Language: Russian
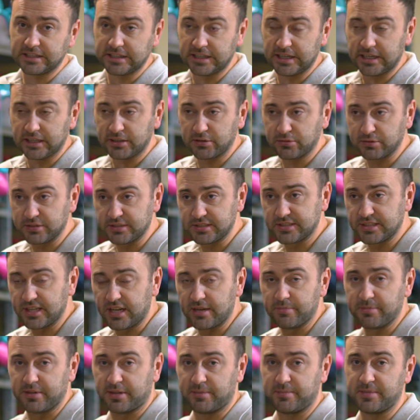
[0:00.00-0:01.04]
одно из
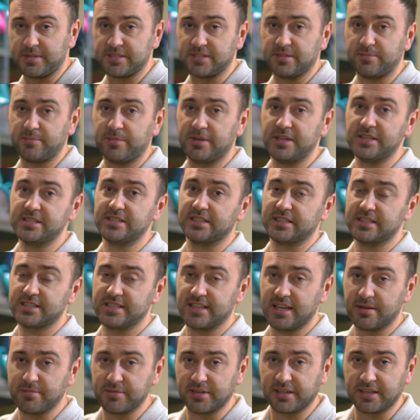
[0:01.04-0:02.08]
самых безопасных,
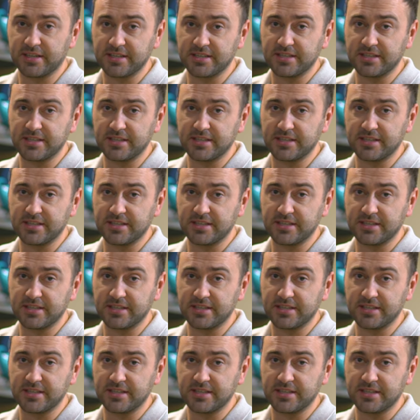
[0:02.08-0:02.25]
самых